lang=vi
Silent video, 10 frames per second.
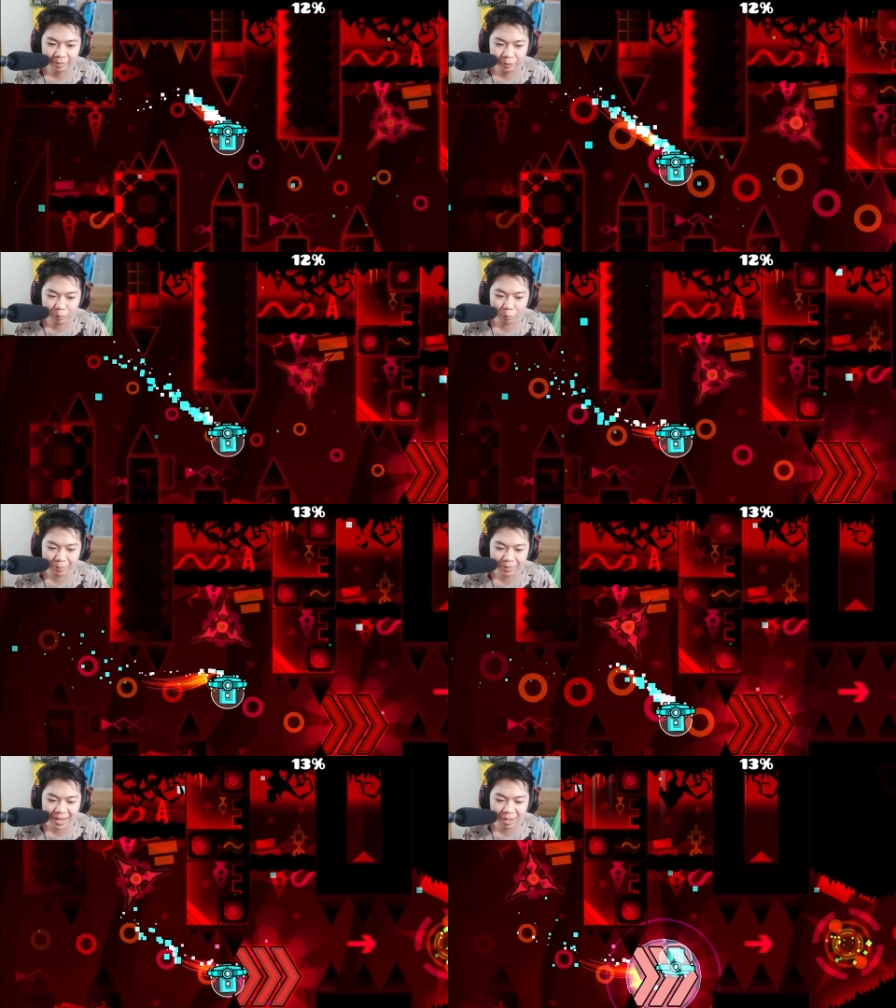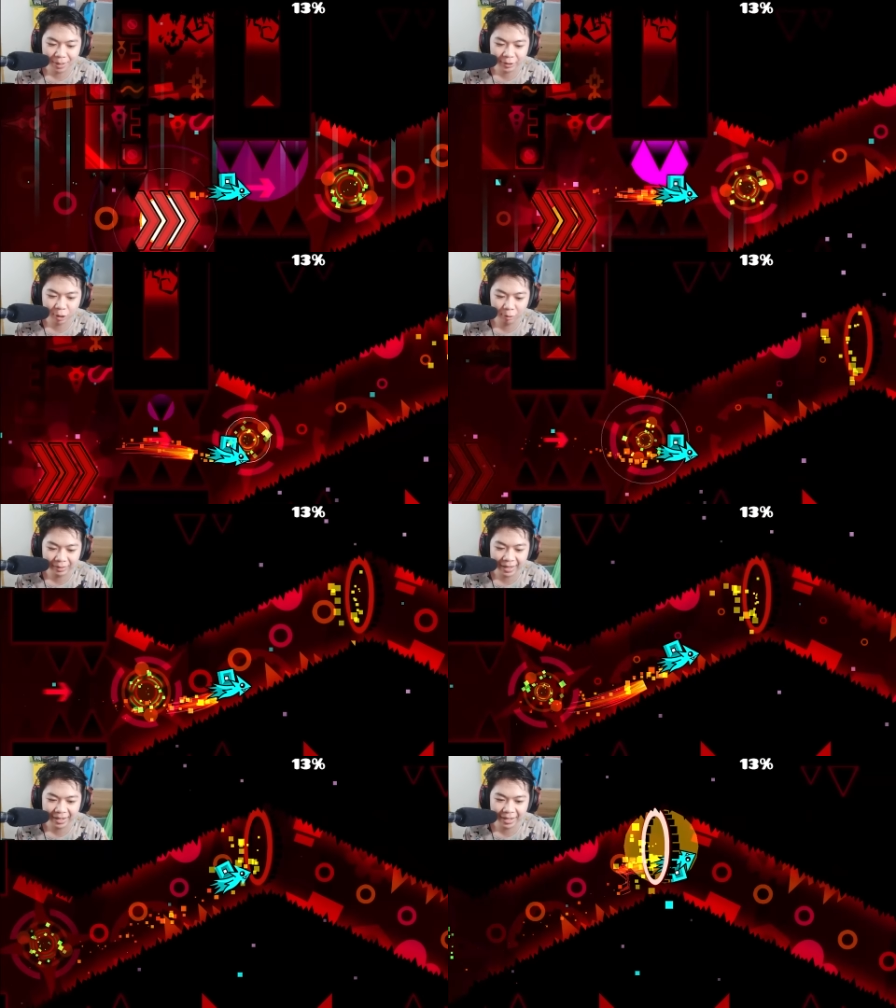suốt một năm chờ nhưng mà xô
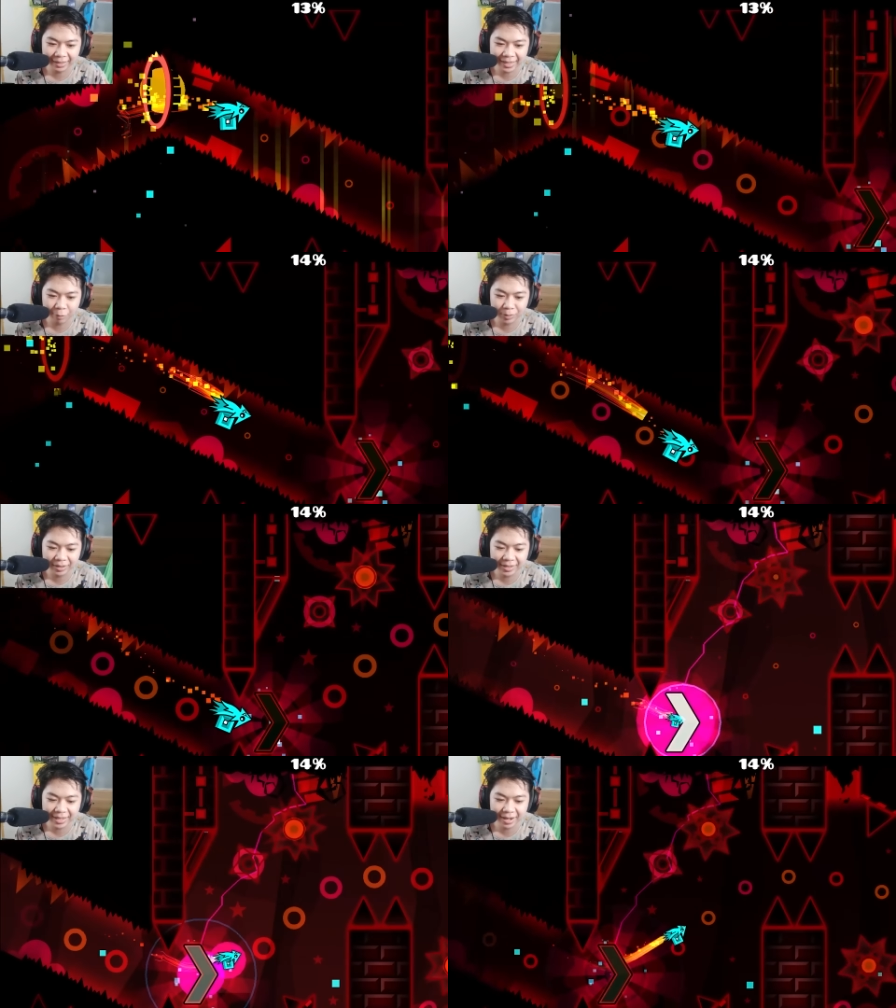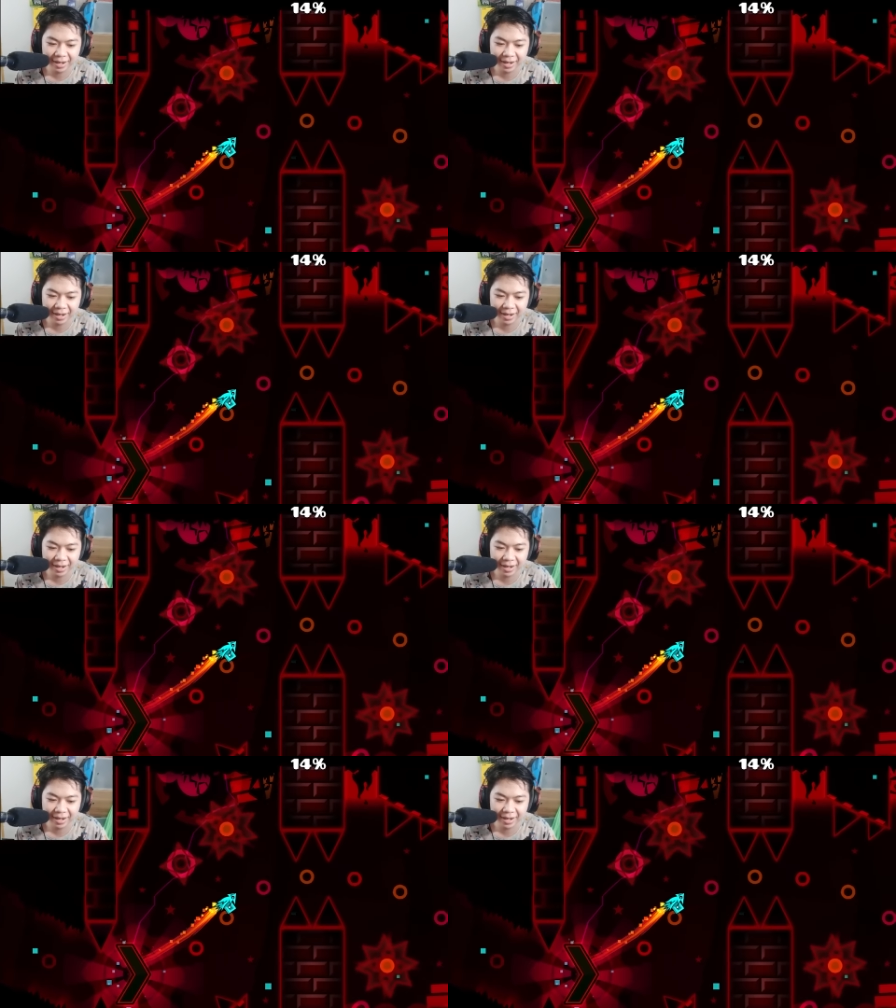chả thấy đồng tình với trơn á